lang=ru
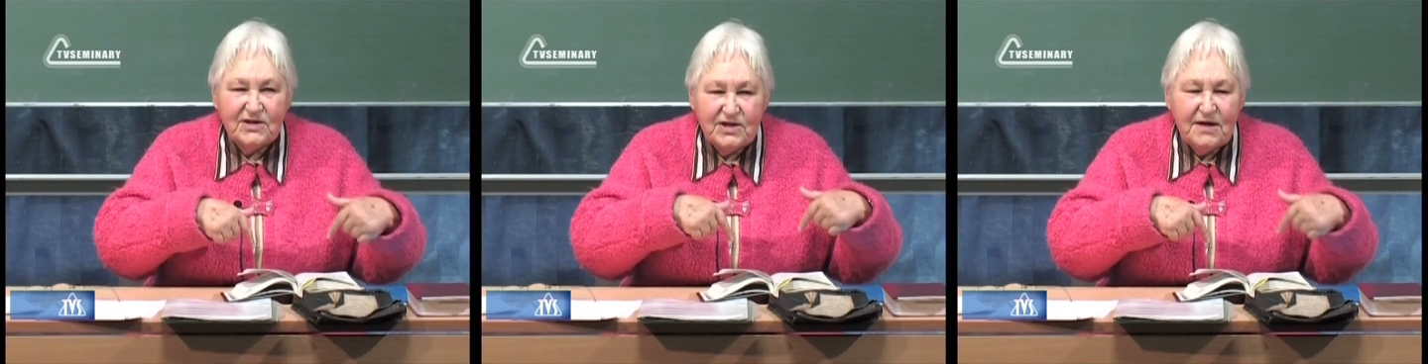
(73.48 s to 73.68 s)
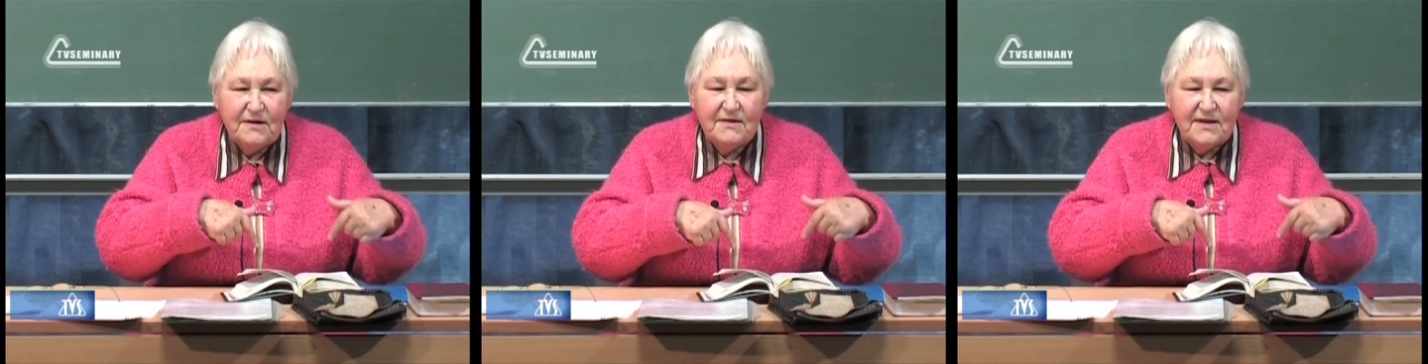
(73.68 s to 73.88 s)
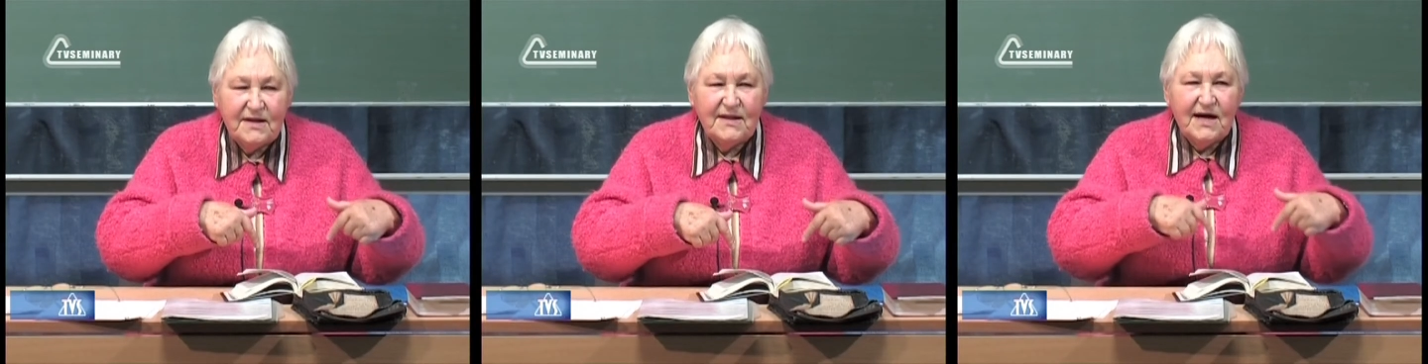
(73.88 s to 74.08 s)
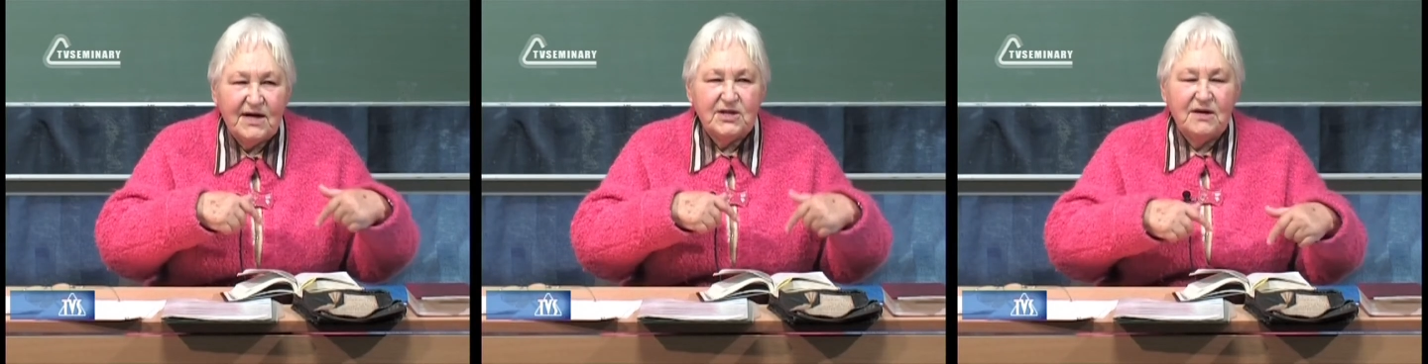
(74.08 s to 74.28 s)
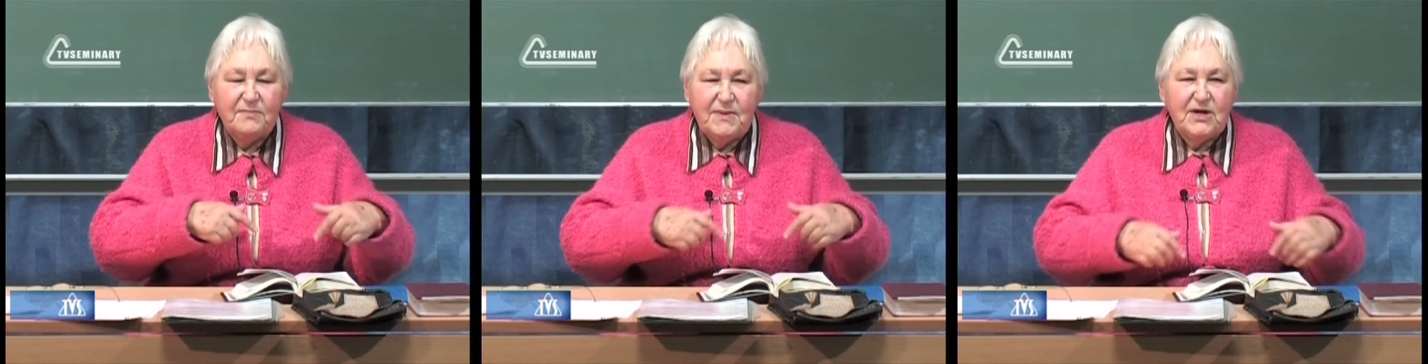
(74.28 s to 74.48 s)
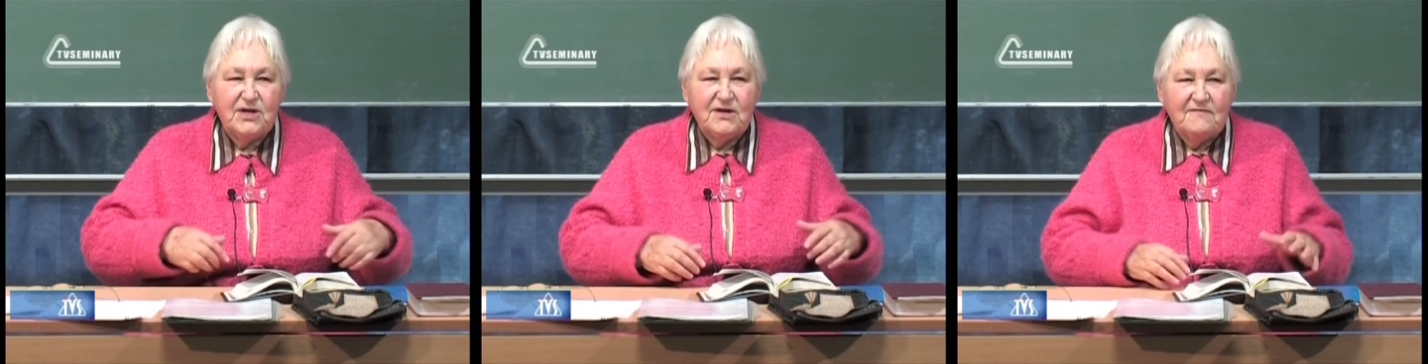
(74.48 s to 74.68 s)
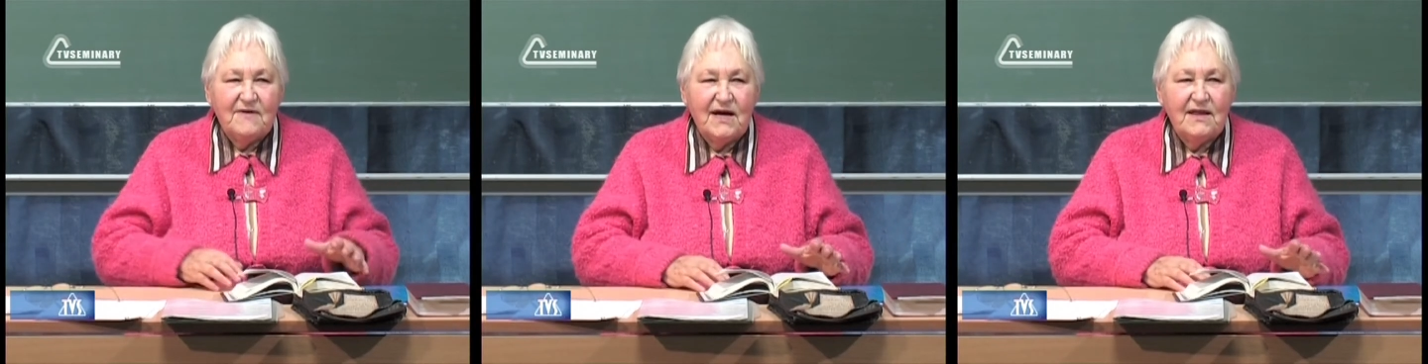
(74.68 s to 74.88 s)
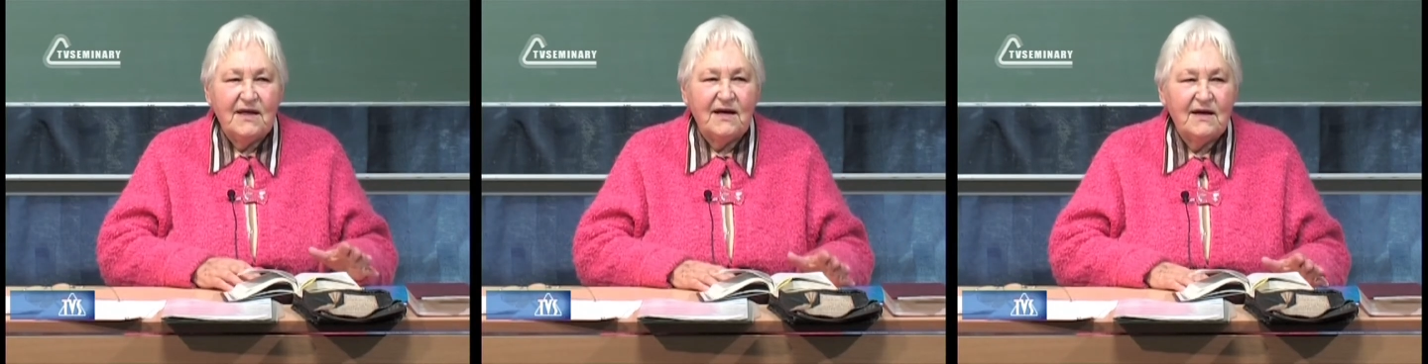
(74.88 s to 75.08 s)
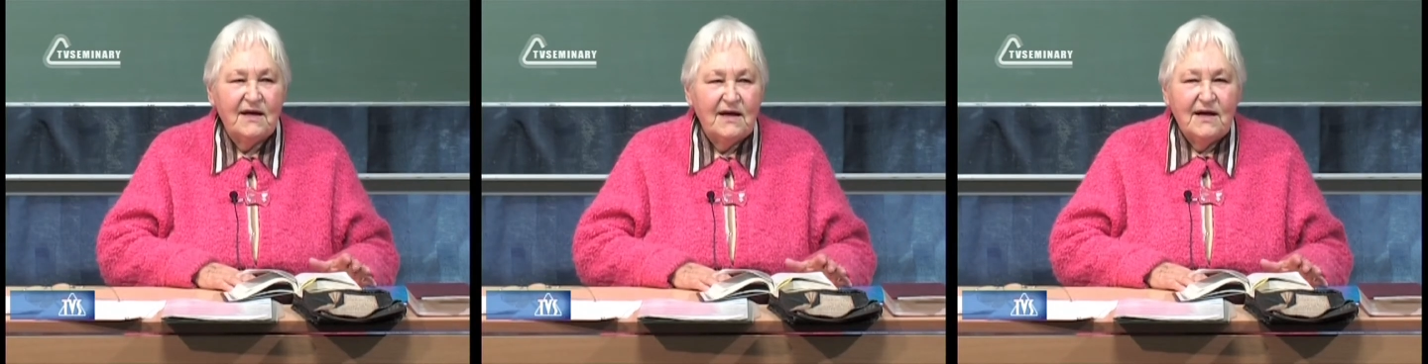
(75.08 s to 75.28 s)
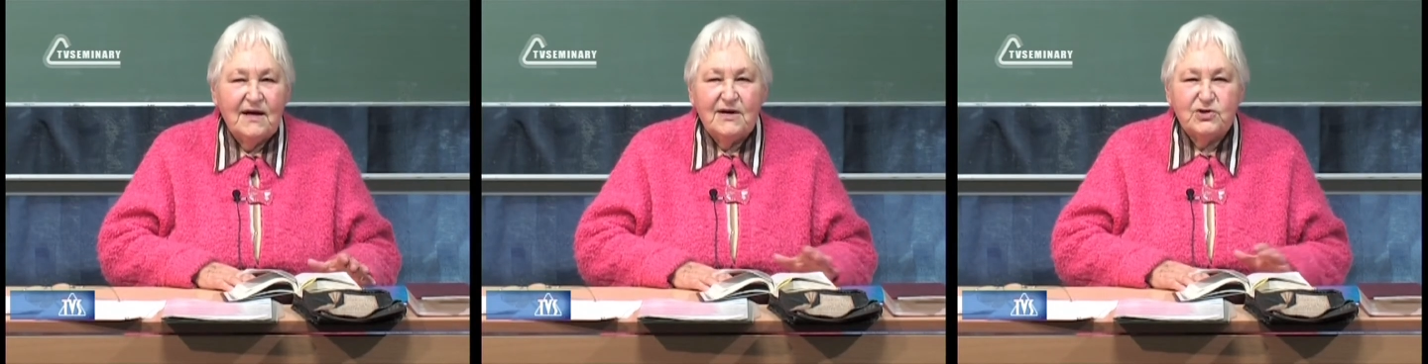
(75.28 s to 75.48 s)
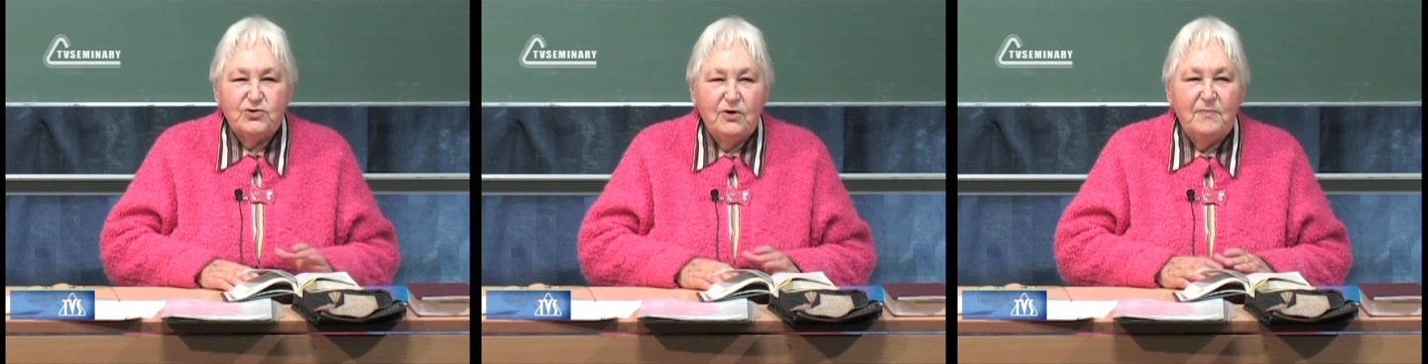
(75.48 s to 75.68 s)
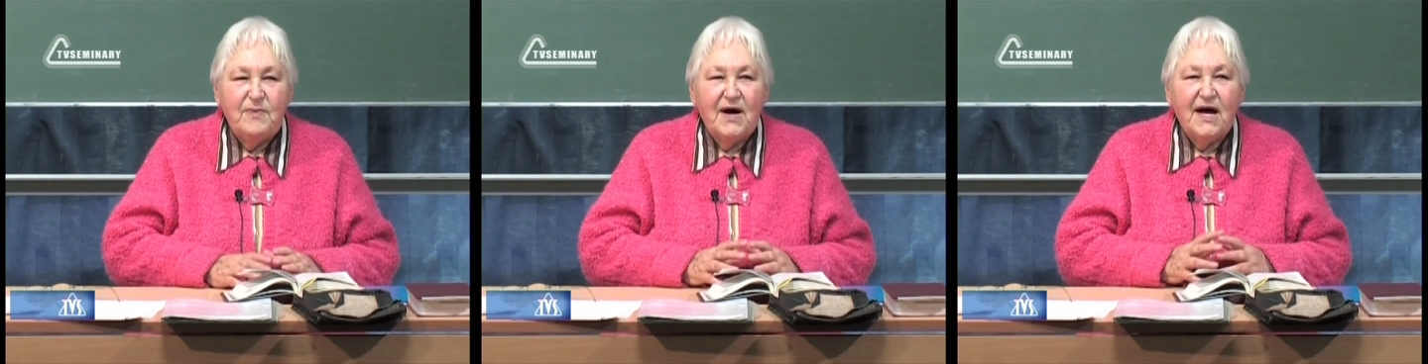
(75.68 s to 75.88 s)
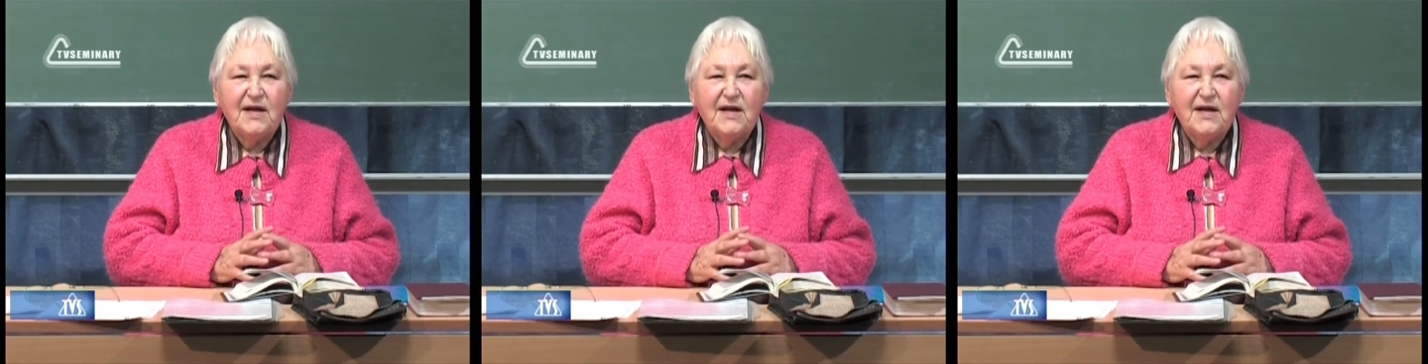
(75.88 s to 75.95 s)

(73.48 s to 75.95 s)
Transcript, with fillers: жизни, наших переживаний, чтобы